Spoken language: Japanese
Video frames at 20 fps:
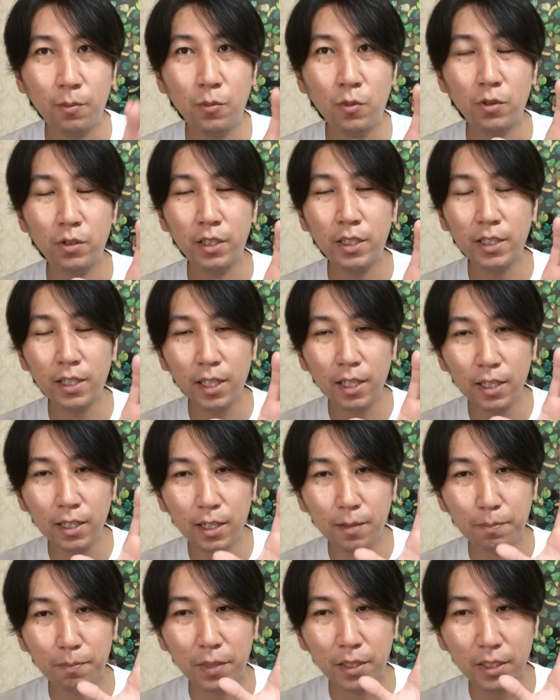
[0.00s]
もう利権
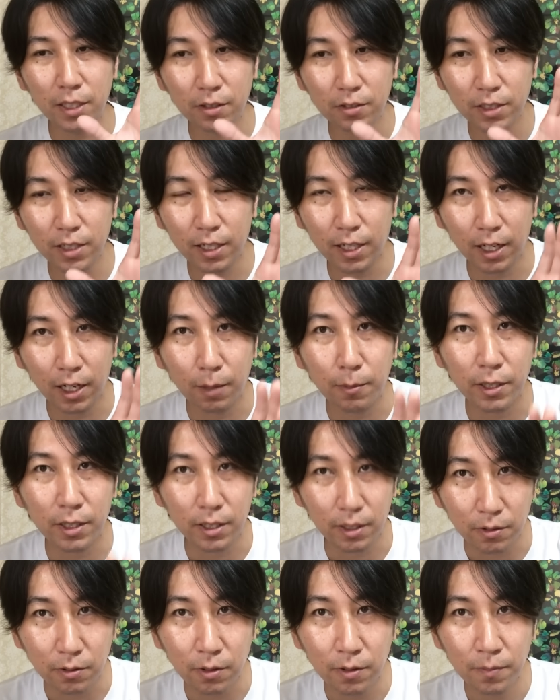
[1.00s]
がめちゃくちゃ絡まっ
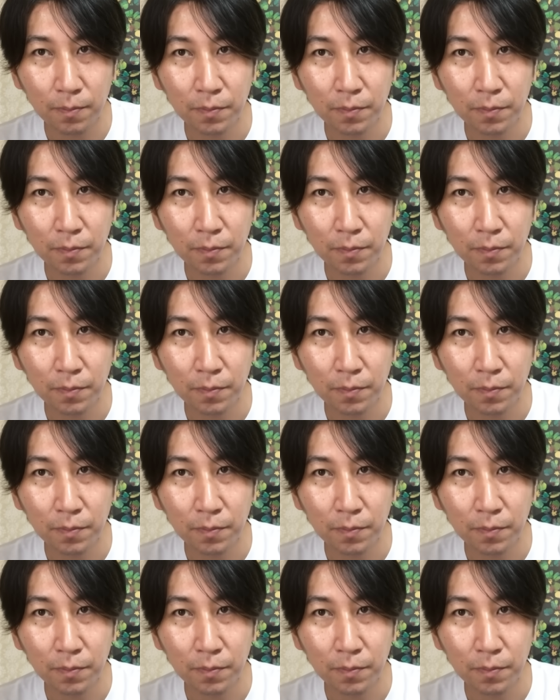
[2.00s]
てる